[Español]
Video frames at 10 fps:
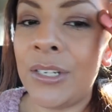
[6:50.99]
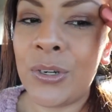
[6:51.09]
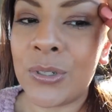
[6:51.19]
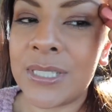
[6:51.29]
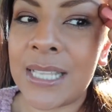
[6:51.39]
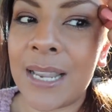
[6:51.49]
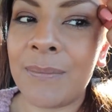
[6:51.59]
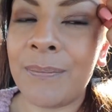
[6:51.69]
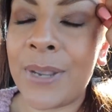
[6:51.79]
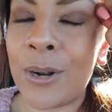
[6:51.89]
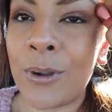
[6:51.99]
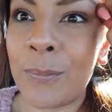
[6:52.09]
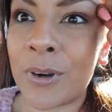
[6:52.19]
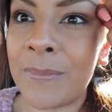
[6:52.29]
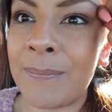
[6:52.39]
No sé, pero voy
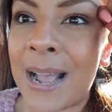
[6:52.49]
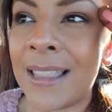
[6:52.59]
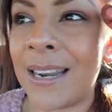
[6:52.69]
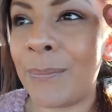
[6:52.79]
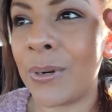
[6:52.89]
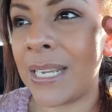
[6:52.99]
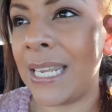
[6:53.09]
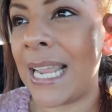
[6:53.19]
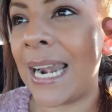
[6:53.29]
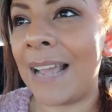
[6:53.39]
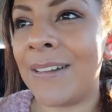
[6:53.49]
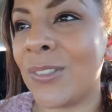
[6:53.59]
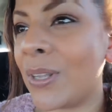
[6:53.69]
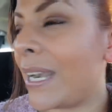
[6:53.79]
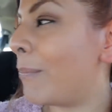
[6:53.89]
por mi madre porque ya la
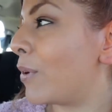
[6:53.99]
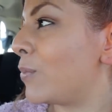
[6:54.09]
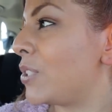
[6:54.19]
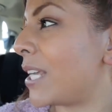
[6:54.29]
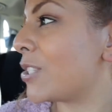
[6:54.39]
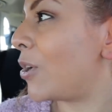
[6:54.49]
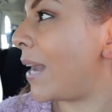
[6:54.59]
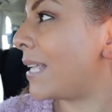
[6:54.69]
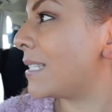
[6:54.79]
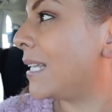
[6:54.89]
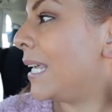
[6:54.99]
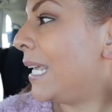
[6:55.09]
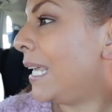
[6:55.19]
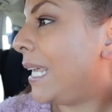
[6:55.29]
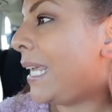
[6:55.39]
abandoné por muchas horas.
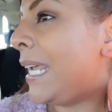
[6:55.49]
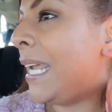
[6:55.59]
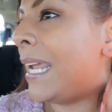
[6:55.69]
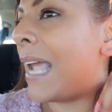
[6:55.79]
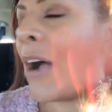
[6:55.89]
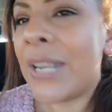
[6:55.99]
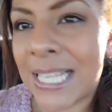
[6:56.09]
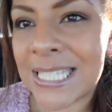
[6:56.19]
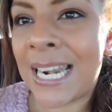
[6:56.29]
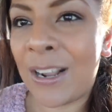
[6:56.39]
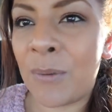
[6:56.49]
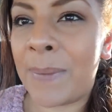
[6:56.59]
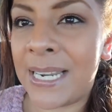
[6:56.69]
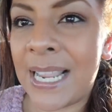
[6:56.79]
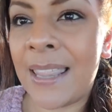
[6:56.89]
Y ahorita está en la
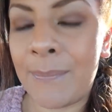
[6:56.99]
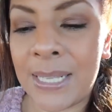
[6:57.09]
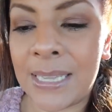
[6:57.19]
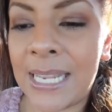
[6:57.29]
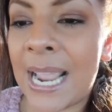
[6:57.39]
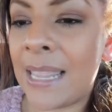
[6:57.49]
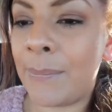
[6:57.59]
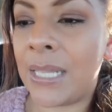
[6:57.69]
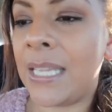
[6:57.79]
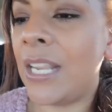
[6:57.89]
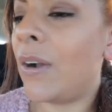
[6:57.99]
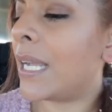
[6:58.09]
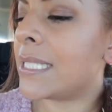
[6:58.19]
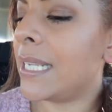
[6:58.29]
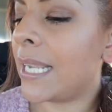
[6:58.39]
compañía de mi tía y de mi tío,
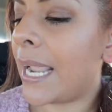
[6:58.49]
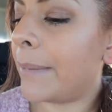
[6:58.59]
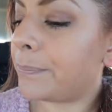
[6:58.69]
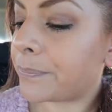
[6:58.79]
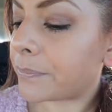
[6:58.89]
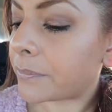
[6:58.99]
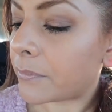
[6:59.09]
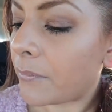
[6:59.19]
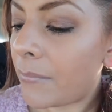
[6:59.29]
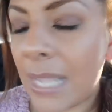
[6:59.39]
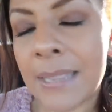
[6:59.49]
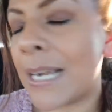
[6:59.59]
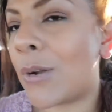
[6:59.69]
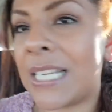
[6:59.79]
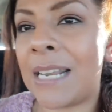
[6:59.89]
así que
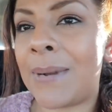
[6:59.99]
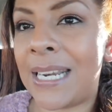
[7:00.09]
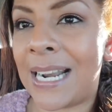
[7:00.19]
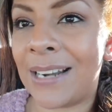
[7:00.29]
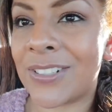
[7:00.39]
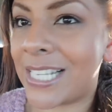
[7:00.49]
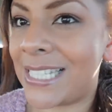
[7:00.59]
de cualquier manera, los que